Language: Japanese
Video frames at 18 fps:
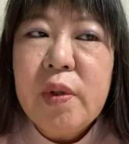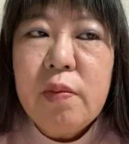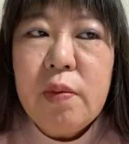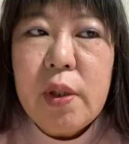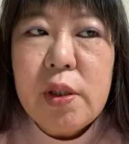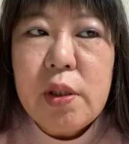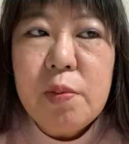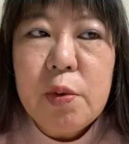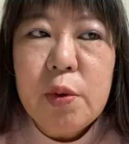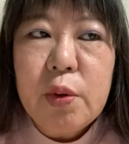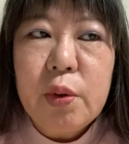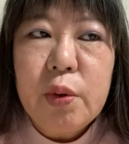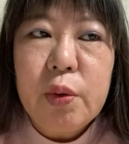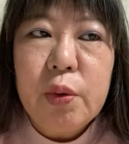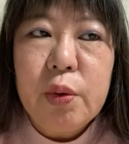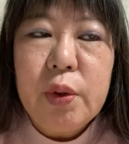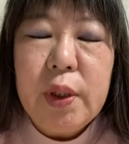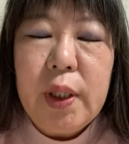
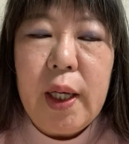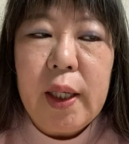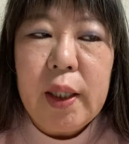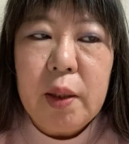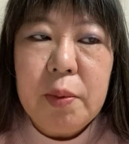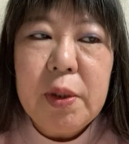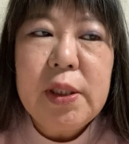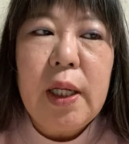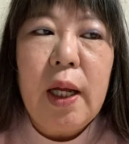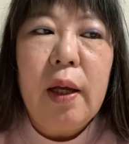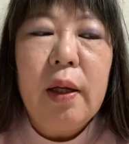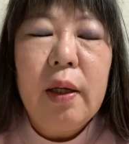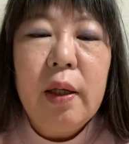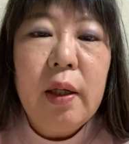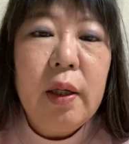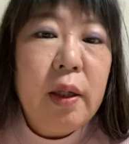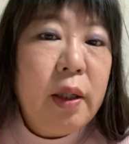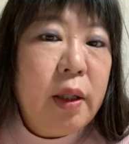Facebook にあげました。
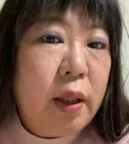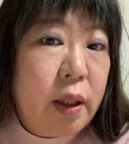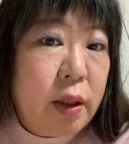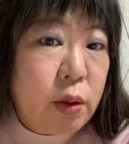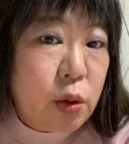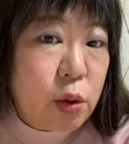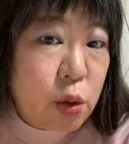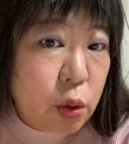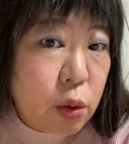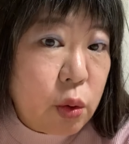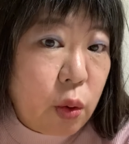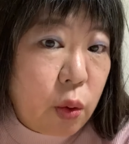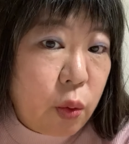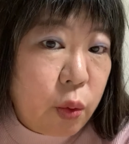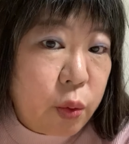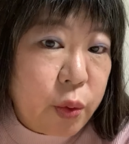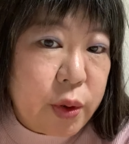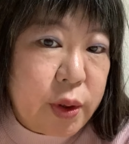えっと、ちょっと
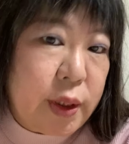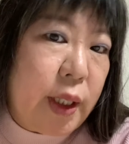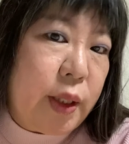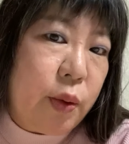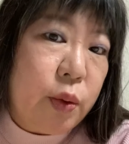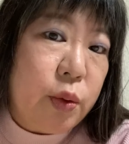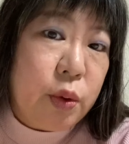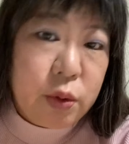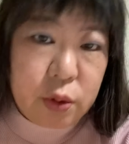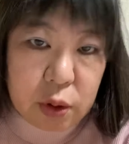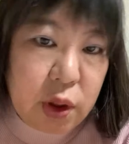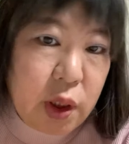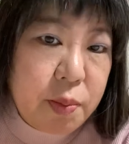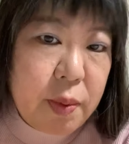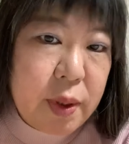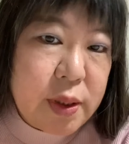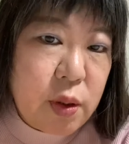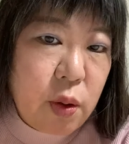王の時代を覗いて
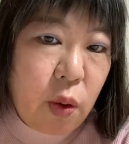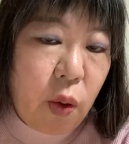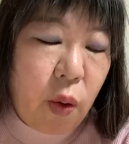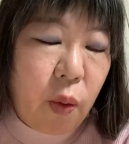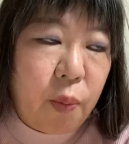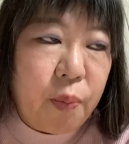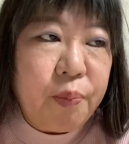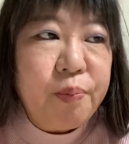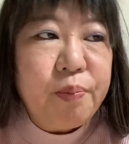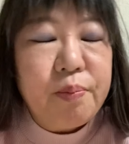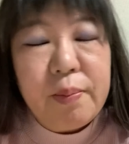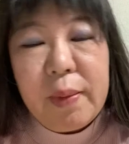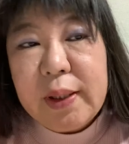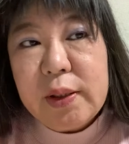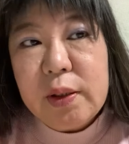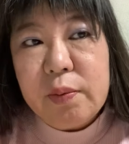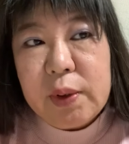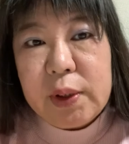みましょう。
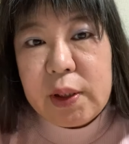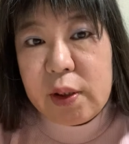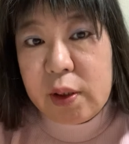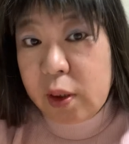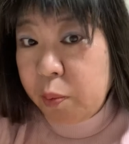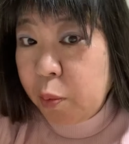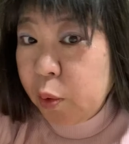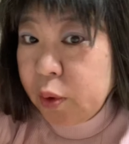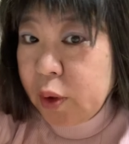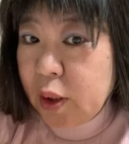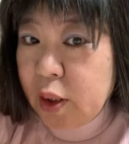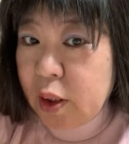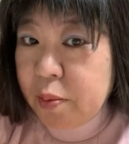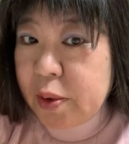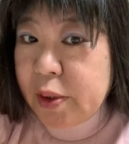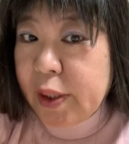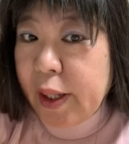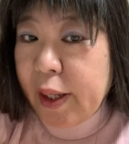まず私、リポーターになり
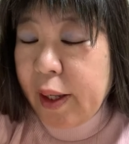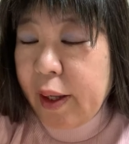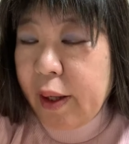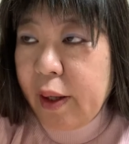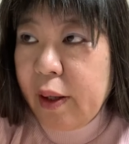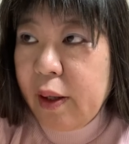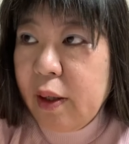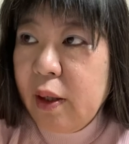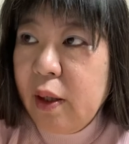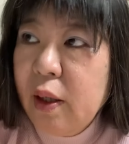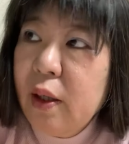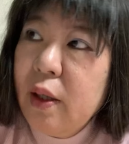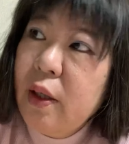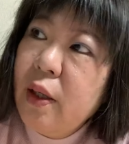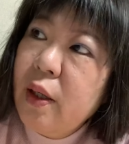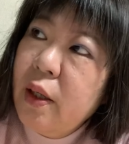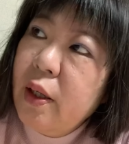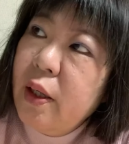ますね。
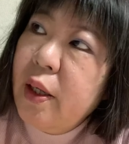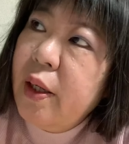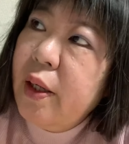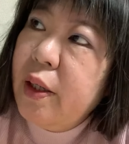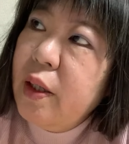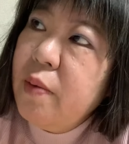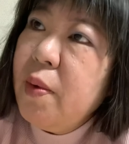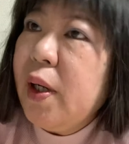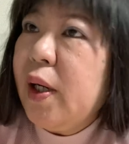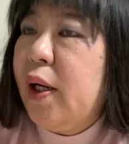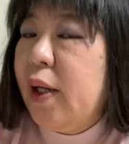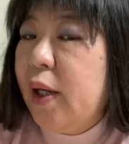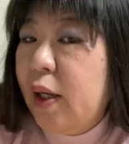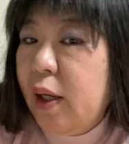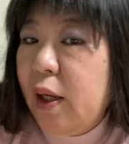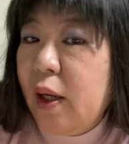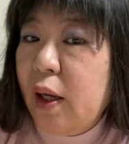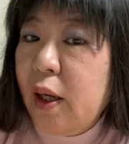えー、今か
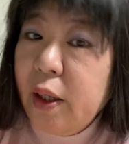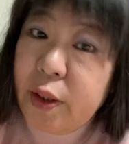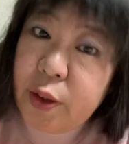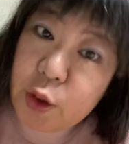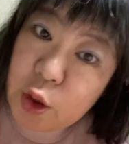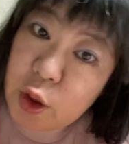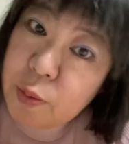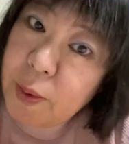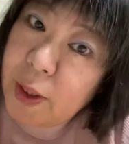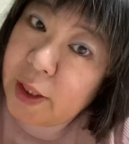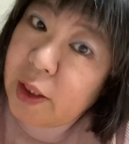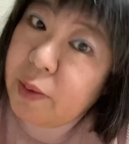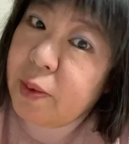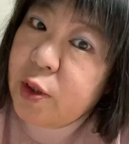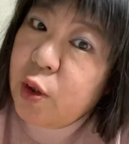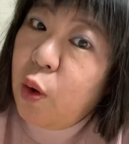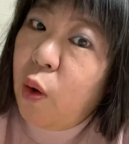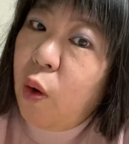らスーパー行き
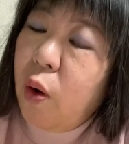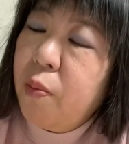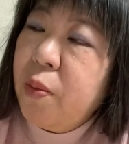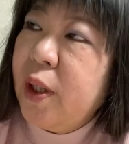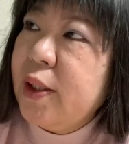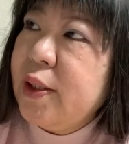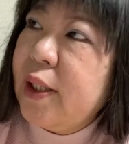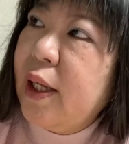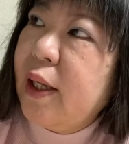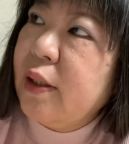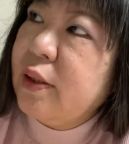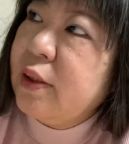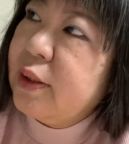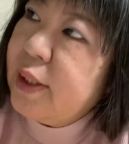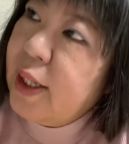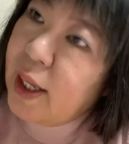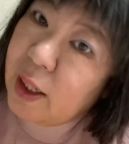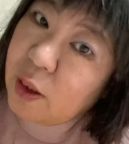ましょう。皆さん、
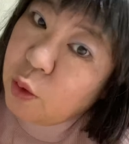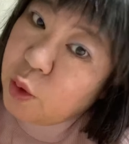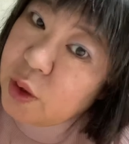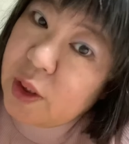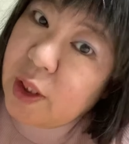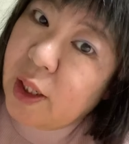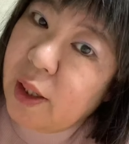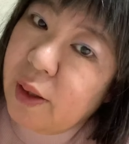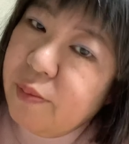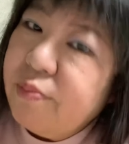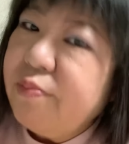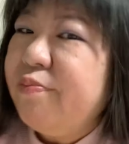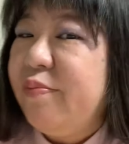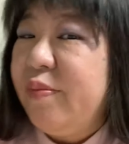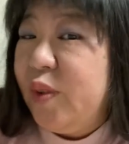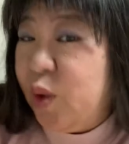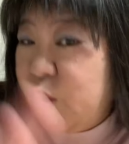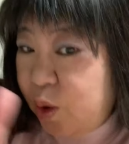さあ、こちら、
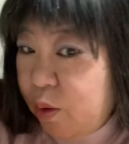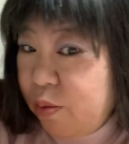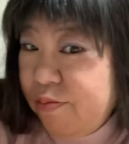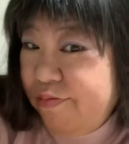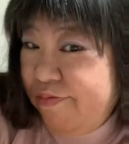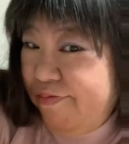どうぞ。